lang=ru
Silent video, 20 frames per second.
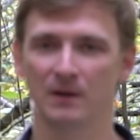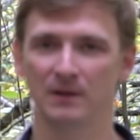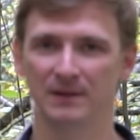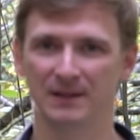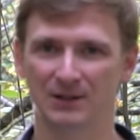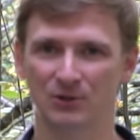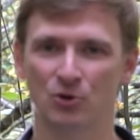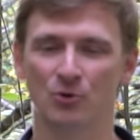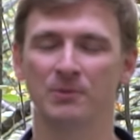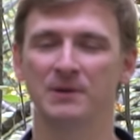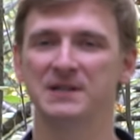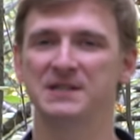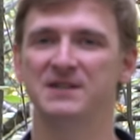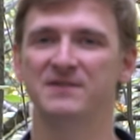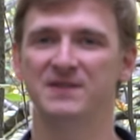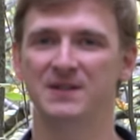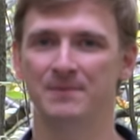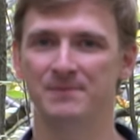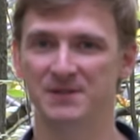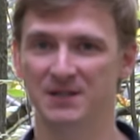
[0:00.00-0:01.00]
на громкости
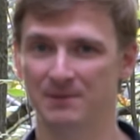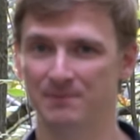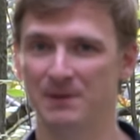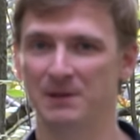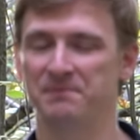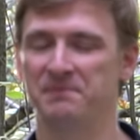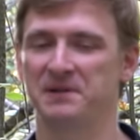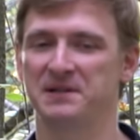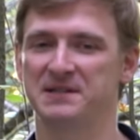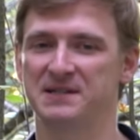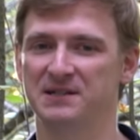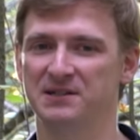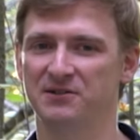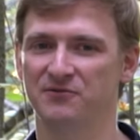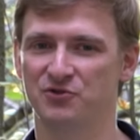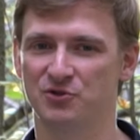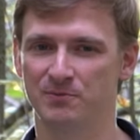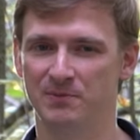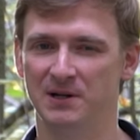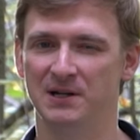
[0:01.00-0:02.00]
в 75%
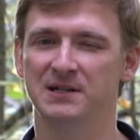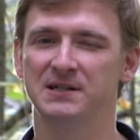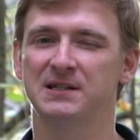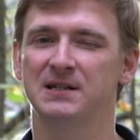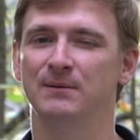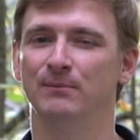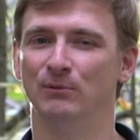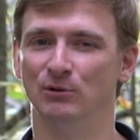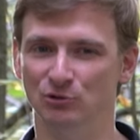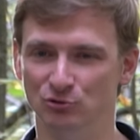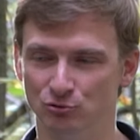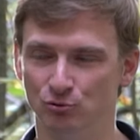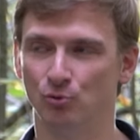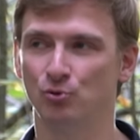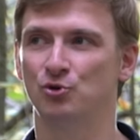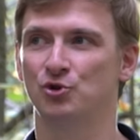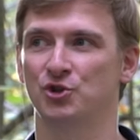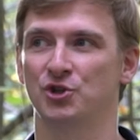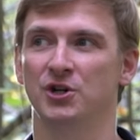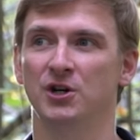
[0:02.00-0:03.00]
JBL Extreme
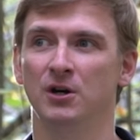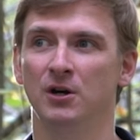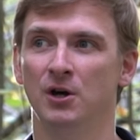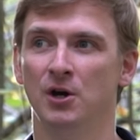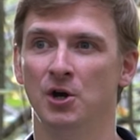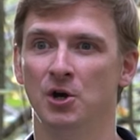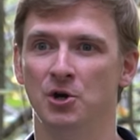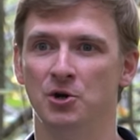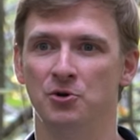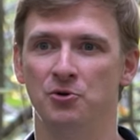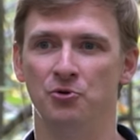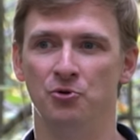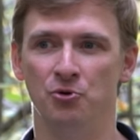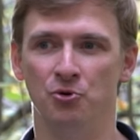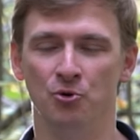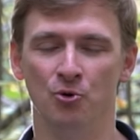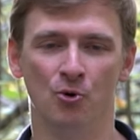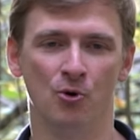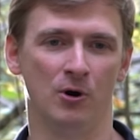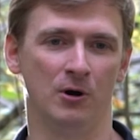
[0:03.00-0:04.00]
лучше,
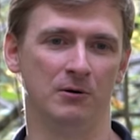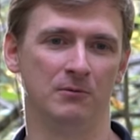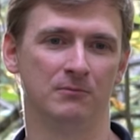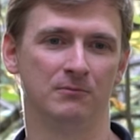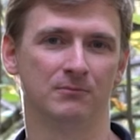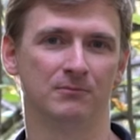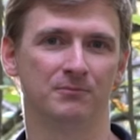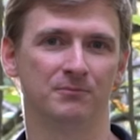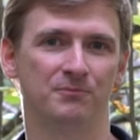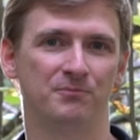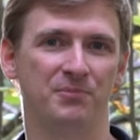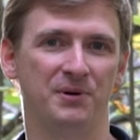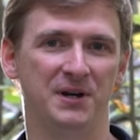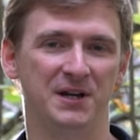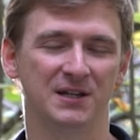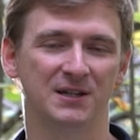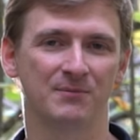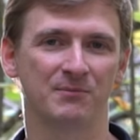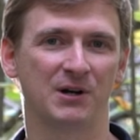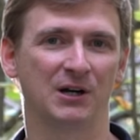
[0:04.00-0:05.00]
но при
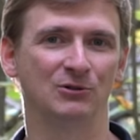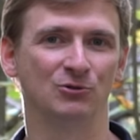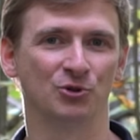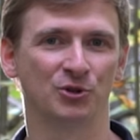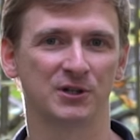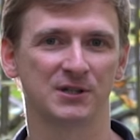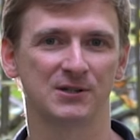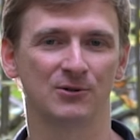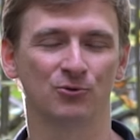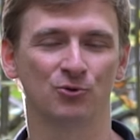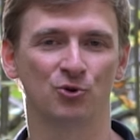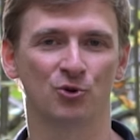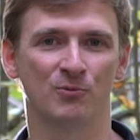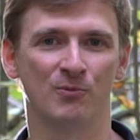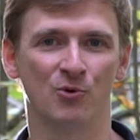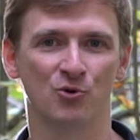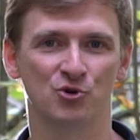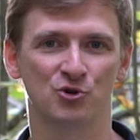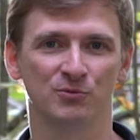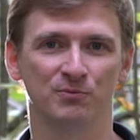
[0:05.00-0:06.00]
этом колонка Suncore
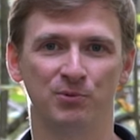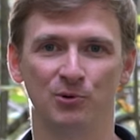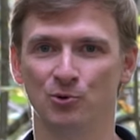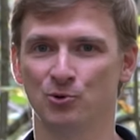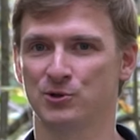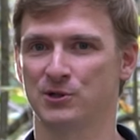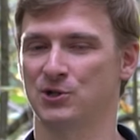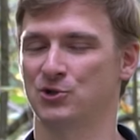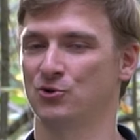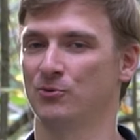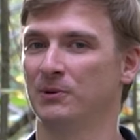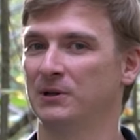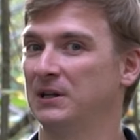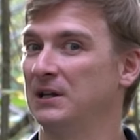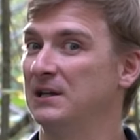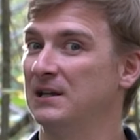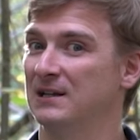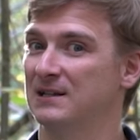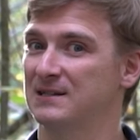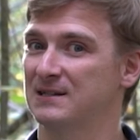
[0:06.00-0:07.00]
Motion Plus
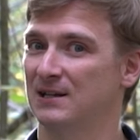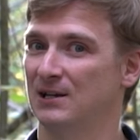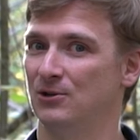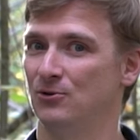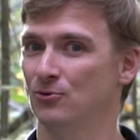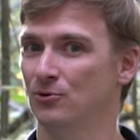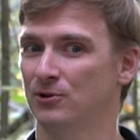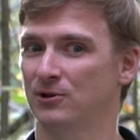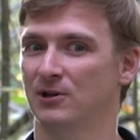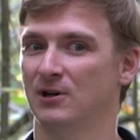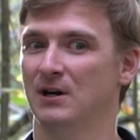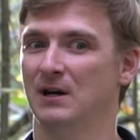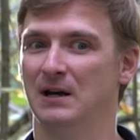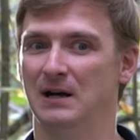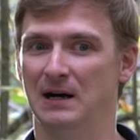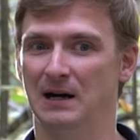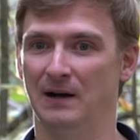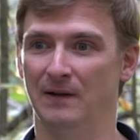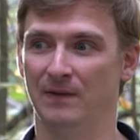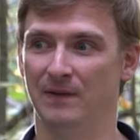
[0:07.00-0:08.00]
особо-то не отстает.
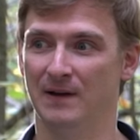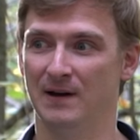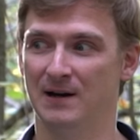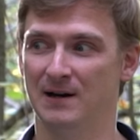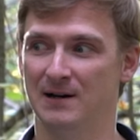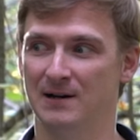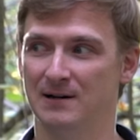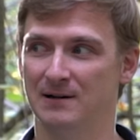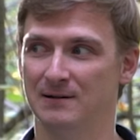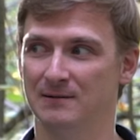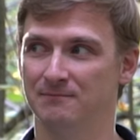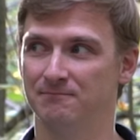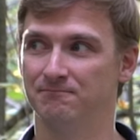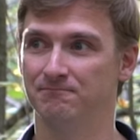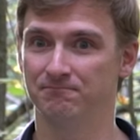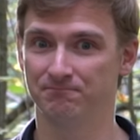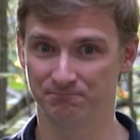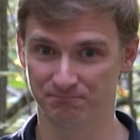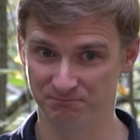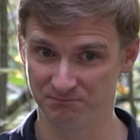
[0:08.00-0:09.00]
Она
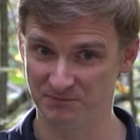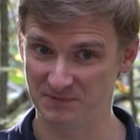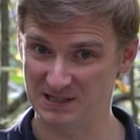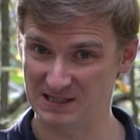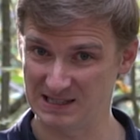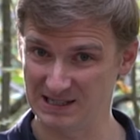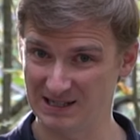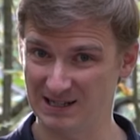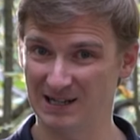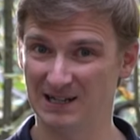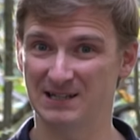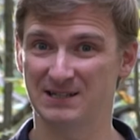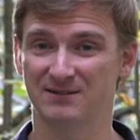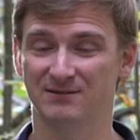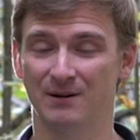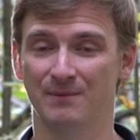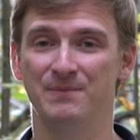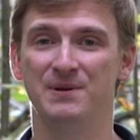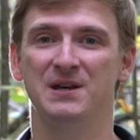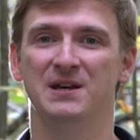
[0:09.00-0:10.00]
слегка
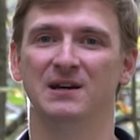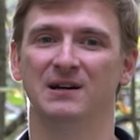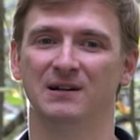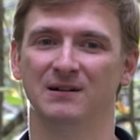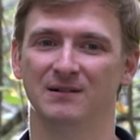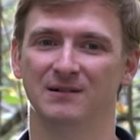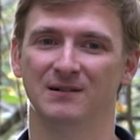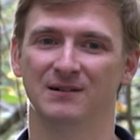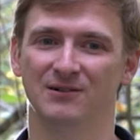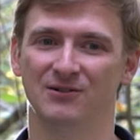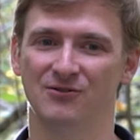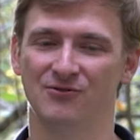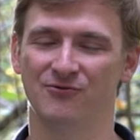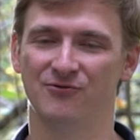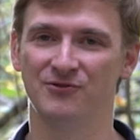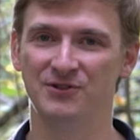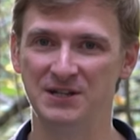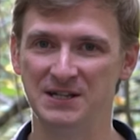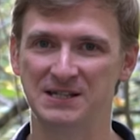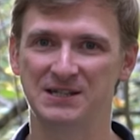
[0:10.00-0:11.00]
слабее э,
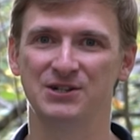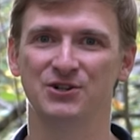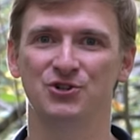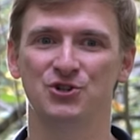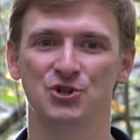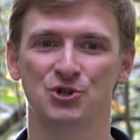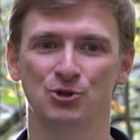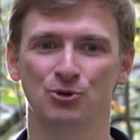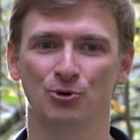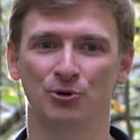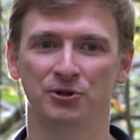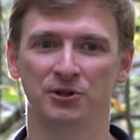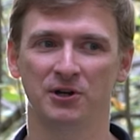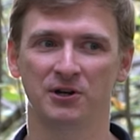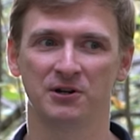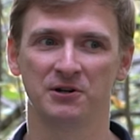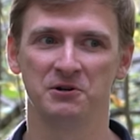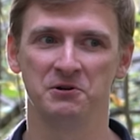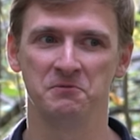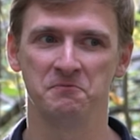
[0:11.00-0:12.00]
в низких
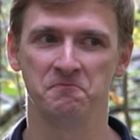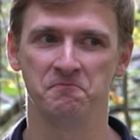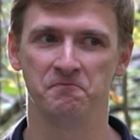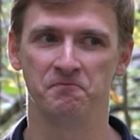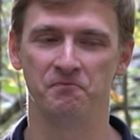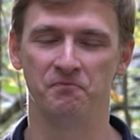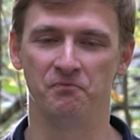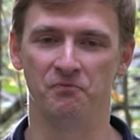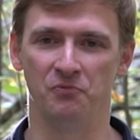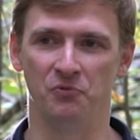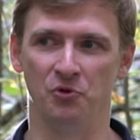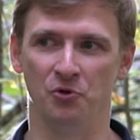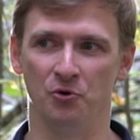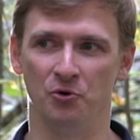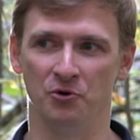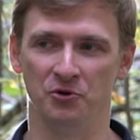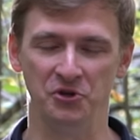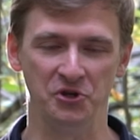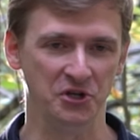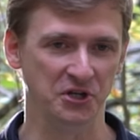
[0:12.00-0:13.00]
частотах,
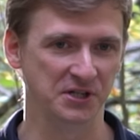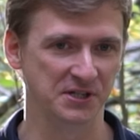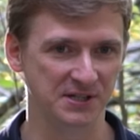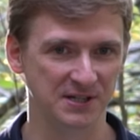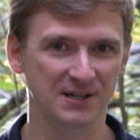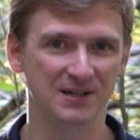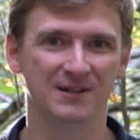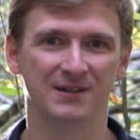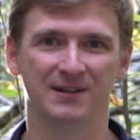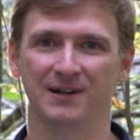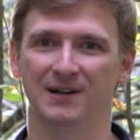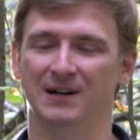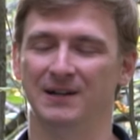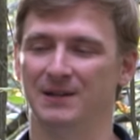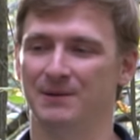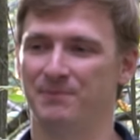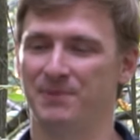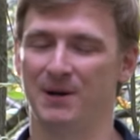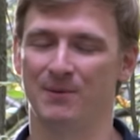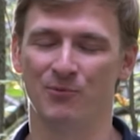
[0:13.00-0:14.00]
но не сильно.
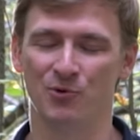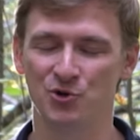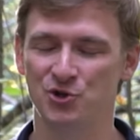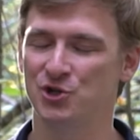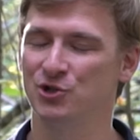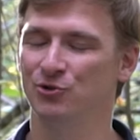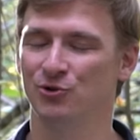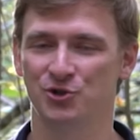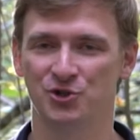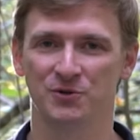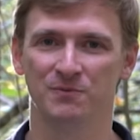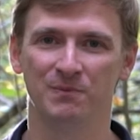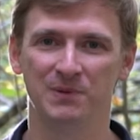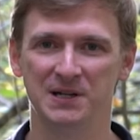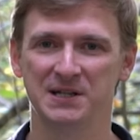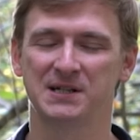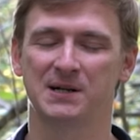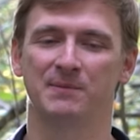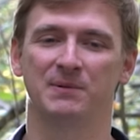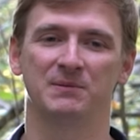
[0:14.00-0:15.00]
Она прям очень-очень
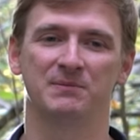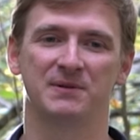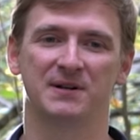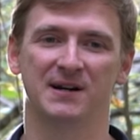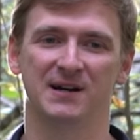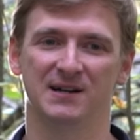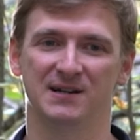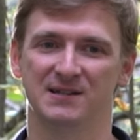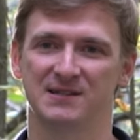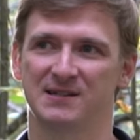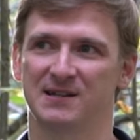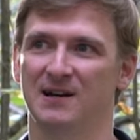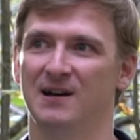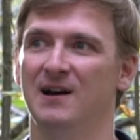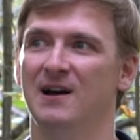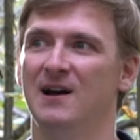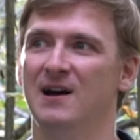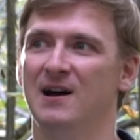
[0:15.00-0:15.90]
близко подбирается.